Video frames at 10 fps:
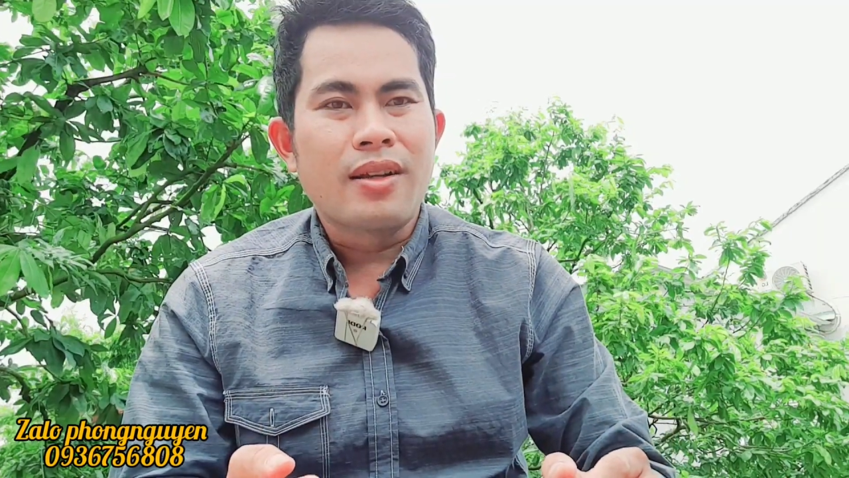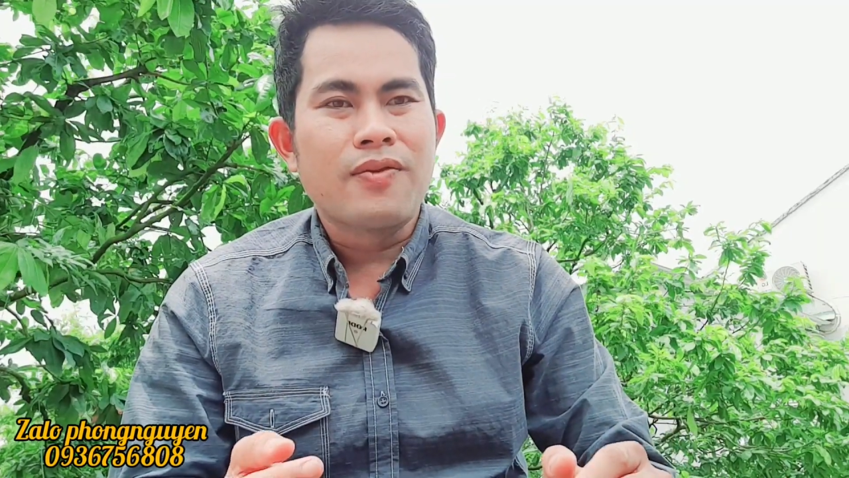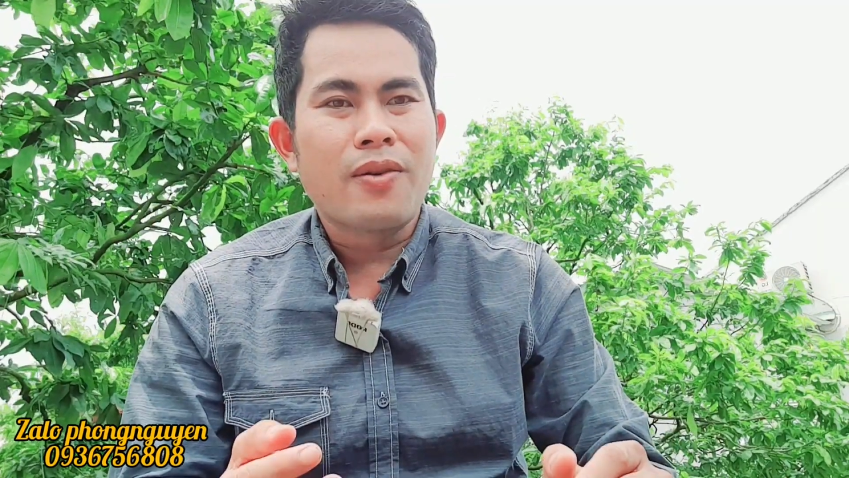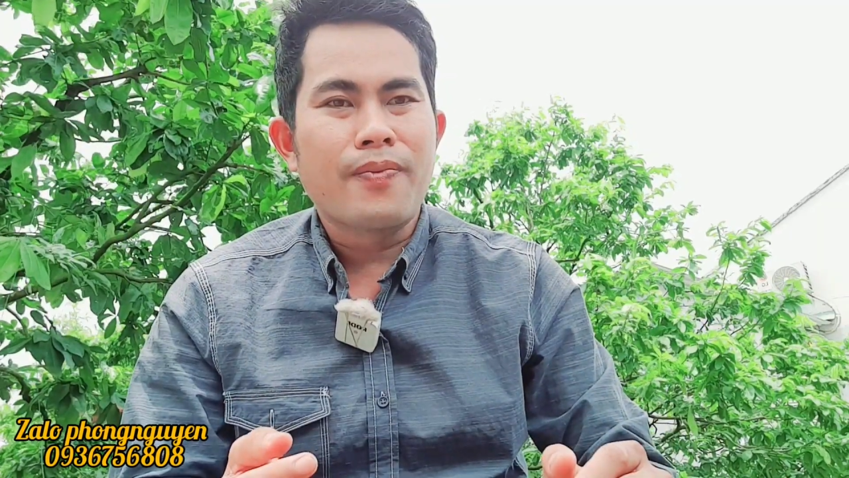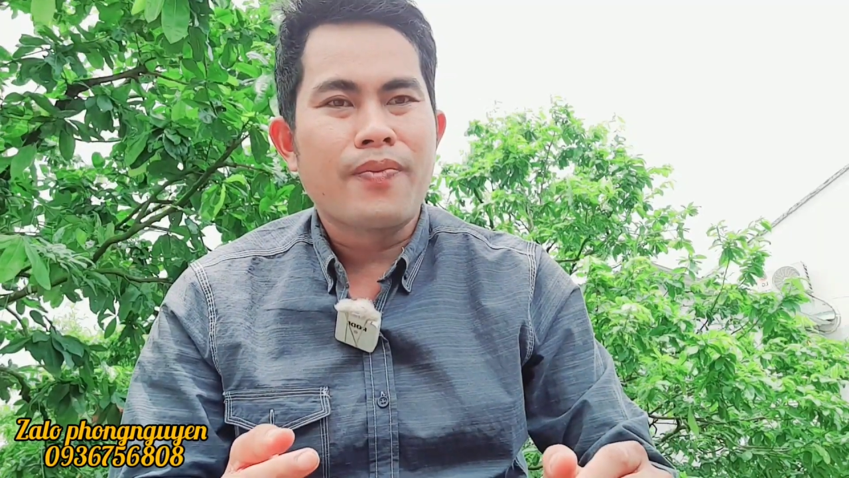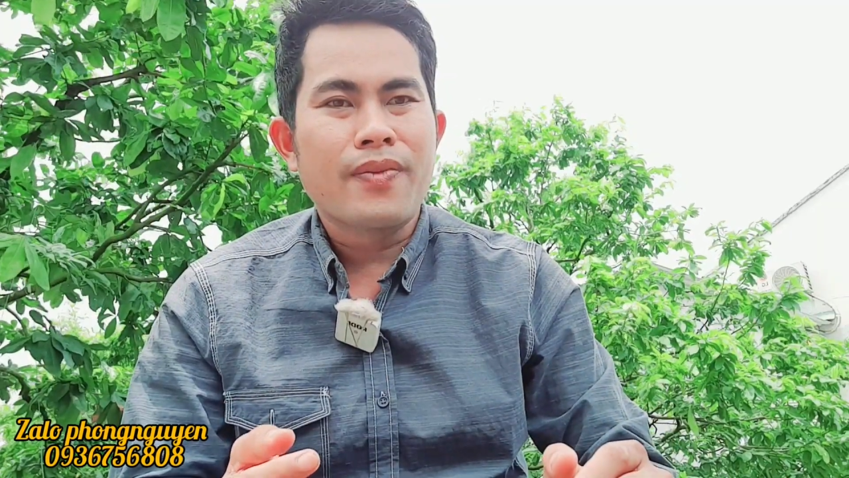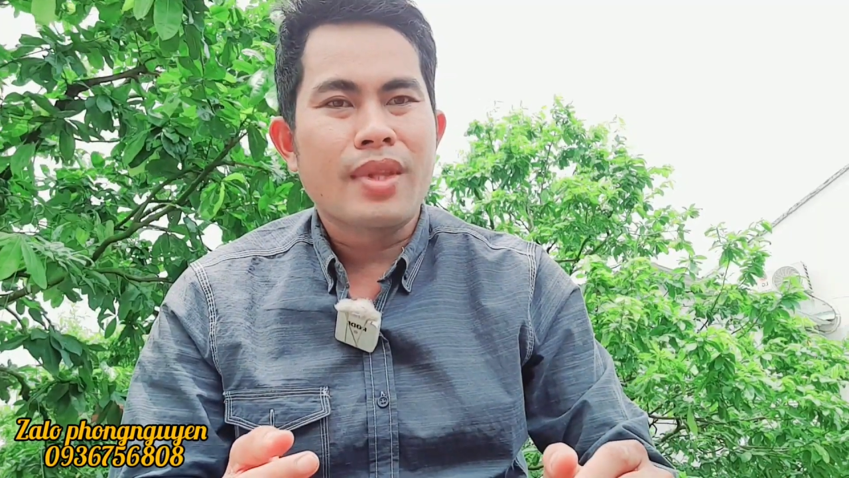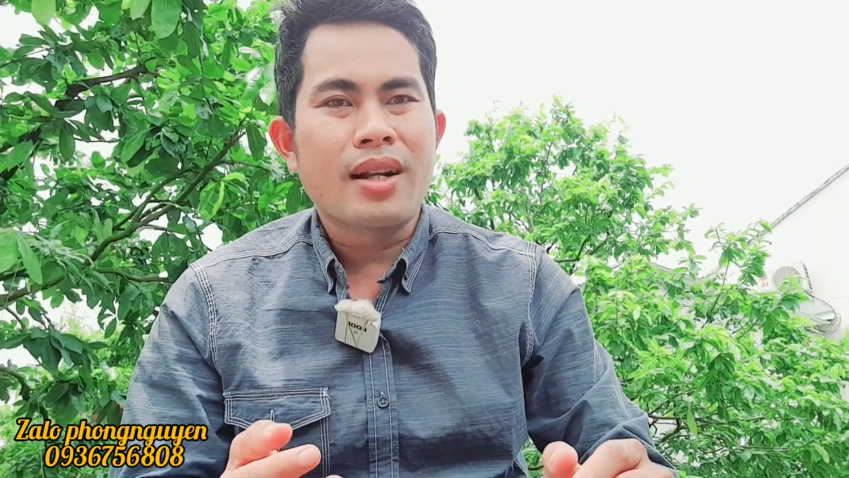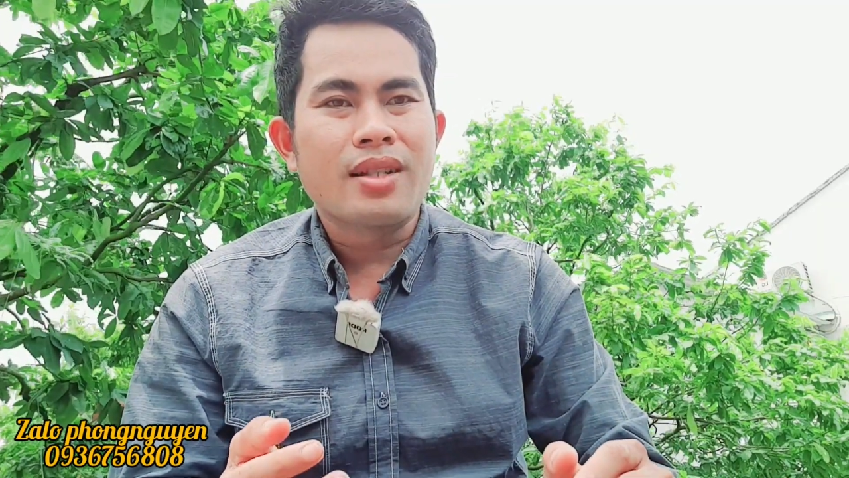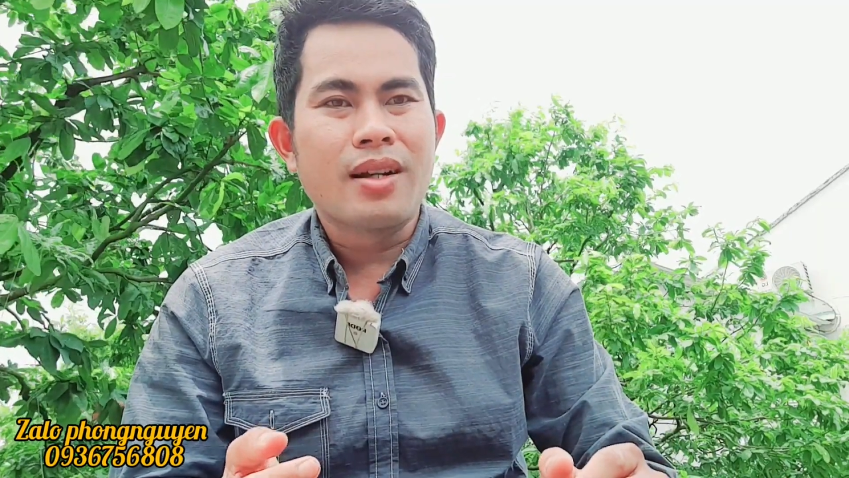Phong
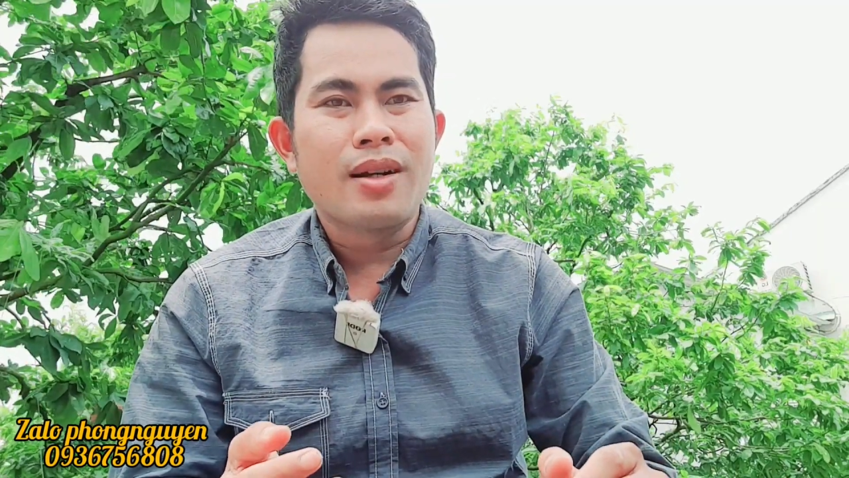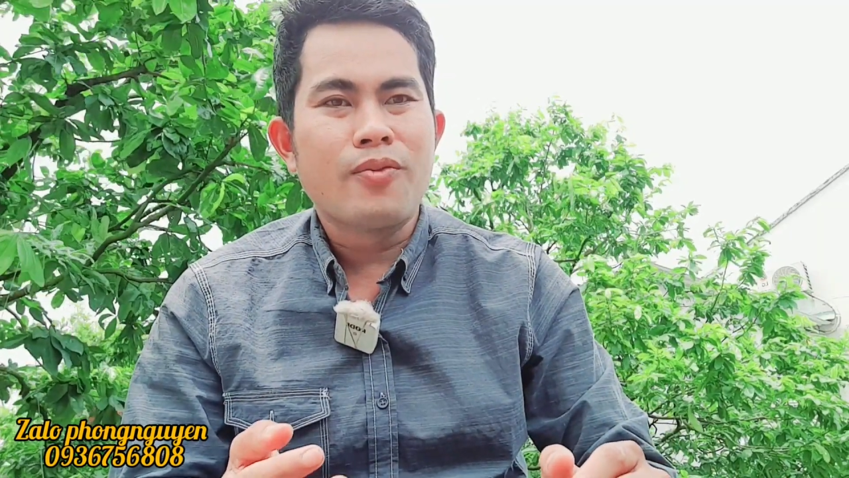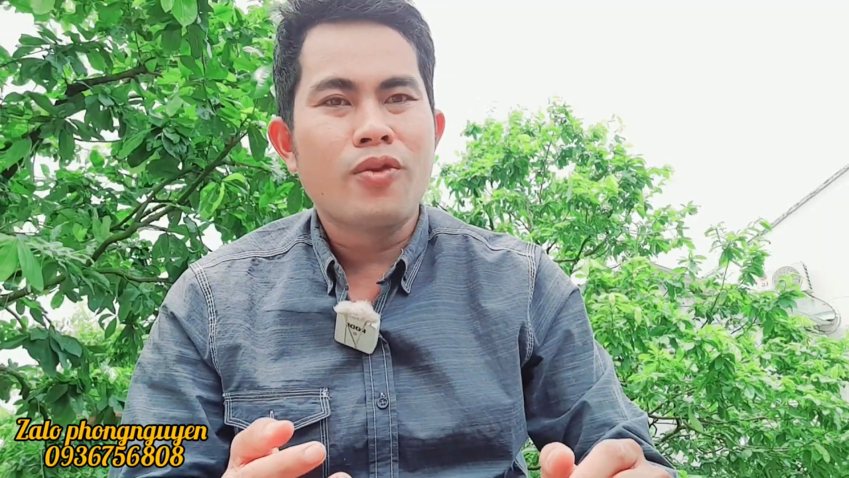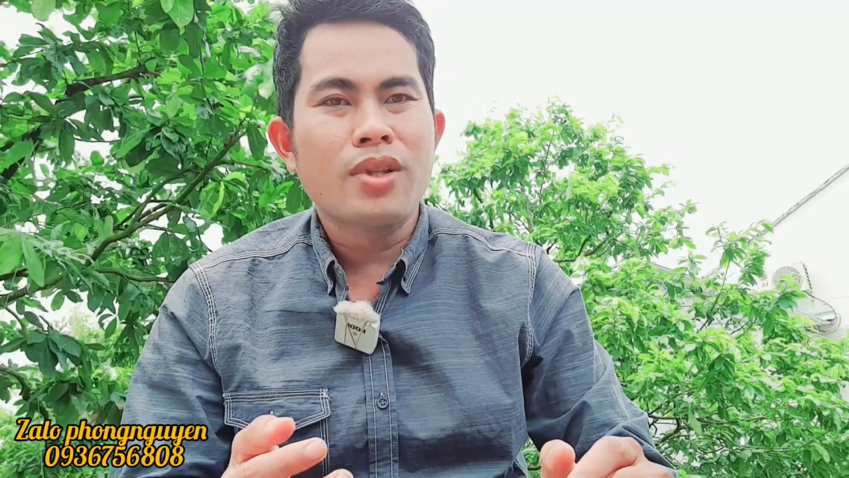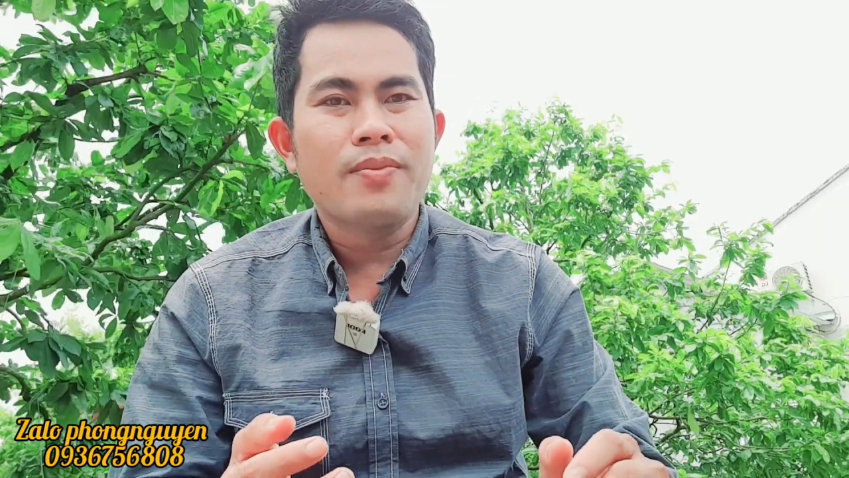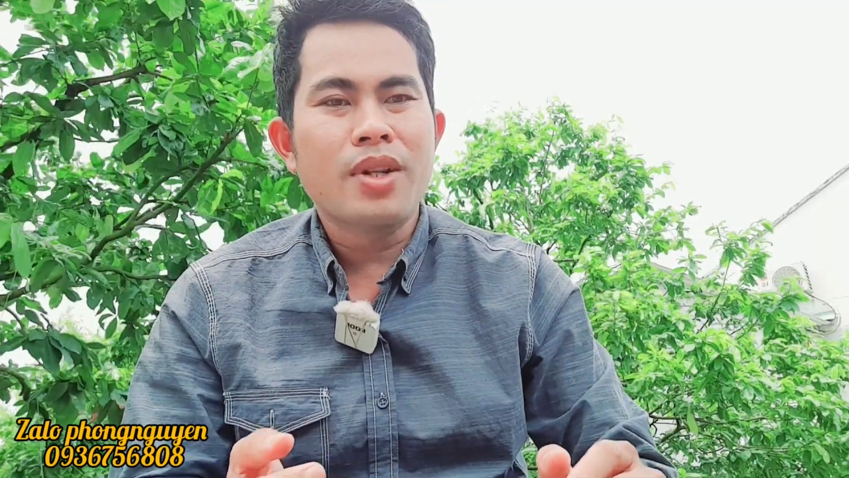thật sự là muốn giúp